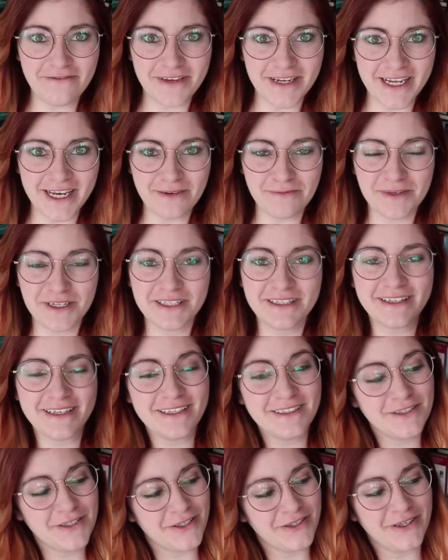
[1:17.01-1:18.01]

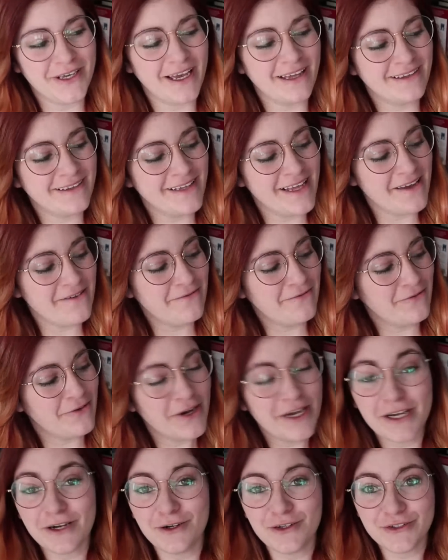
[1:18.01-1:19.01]
finalmente Ciudad de
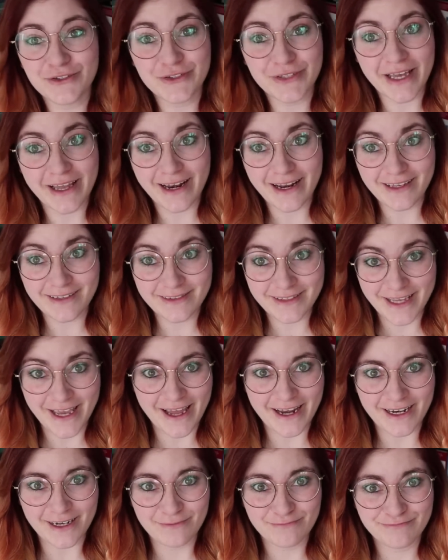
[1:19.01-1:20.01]
Fuego Celestial.